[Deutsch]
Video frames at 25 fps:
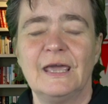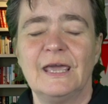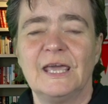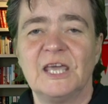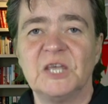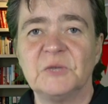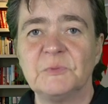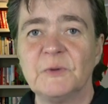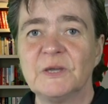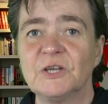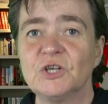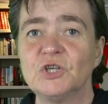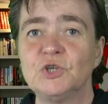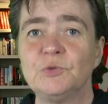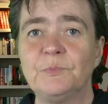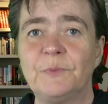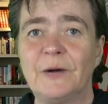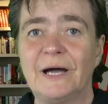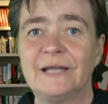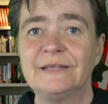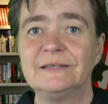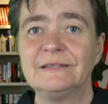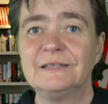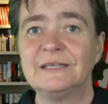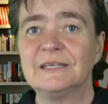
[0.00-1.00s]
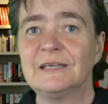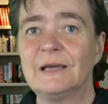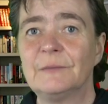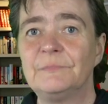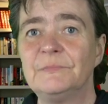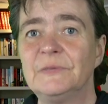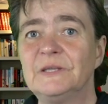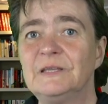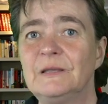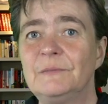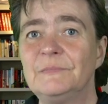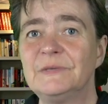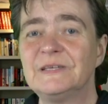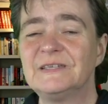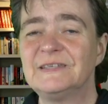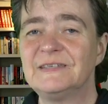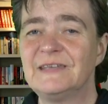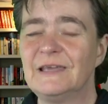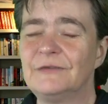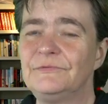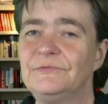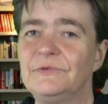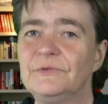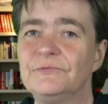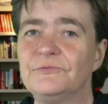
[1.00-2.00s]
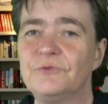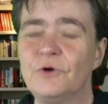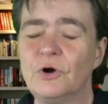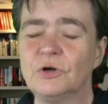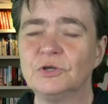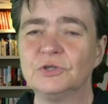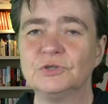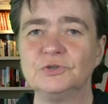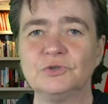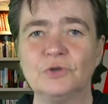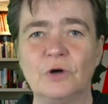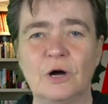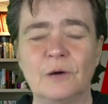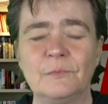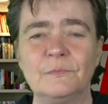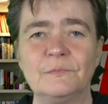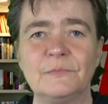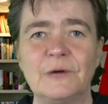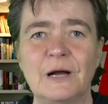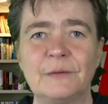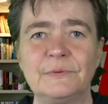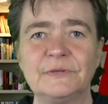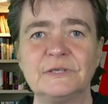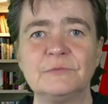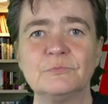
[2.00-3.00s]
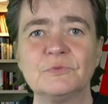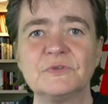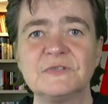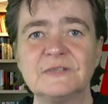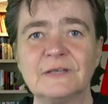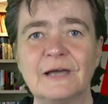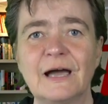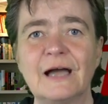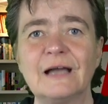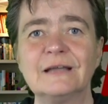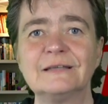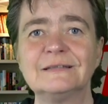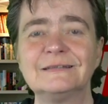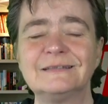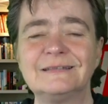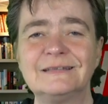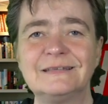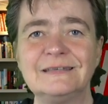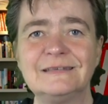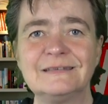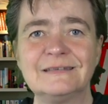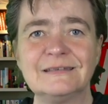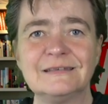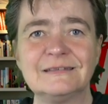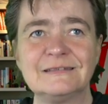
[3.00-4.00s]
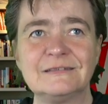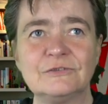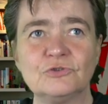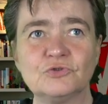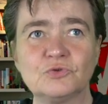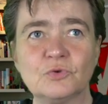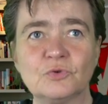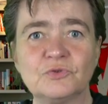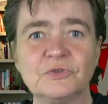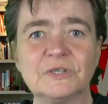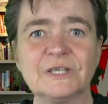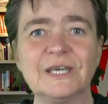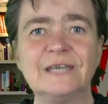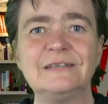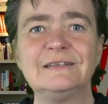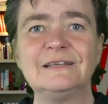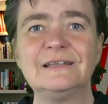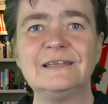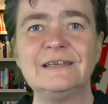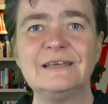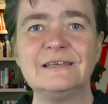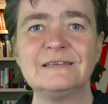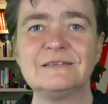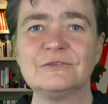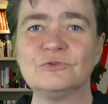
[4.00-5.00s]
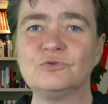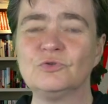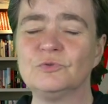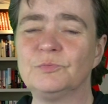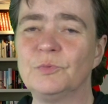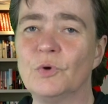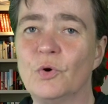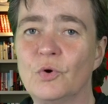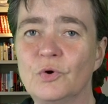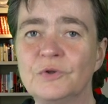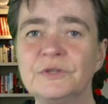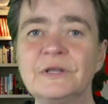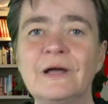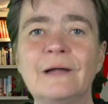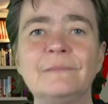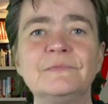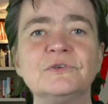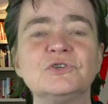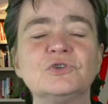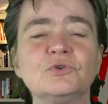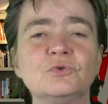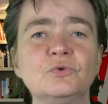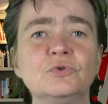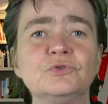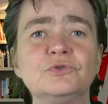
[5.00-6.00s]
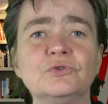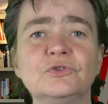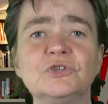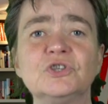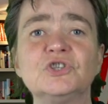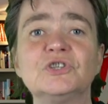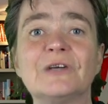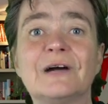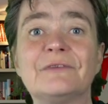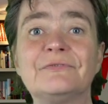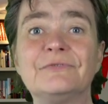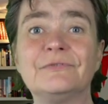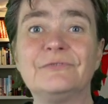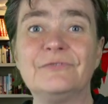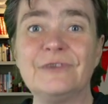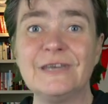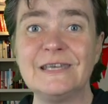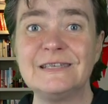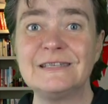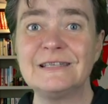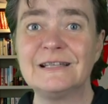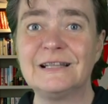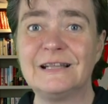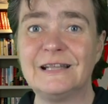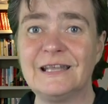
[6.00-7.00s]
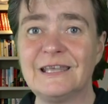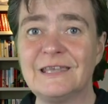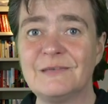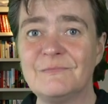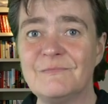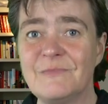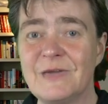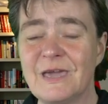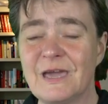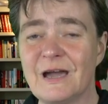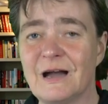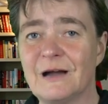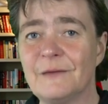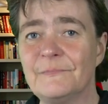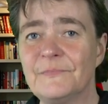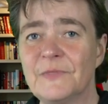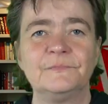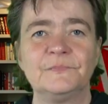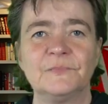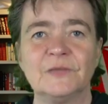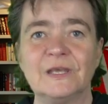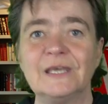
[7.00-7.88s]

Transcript: Ich bin gespannt, ich habe mir nämlich sehr viel vorgenommen, aber ich muss sagen, dieses strukturierte Lesen tut mir unheimlich gut und ich schaffe wesentlich mehr.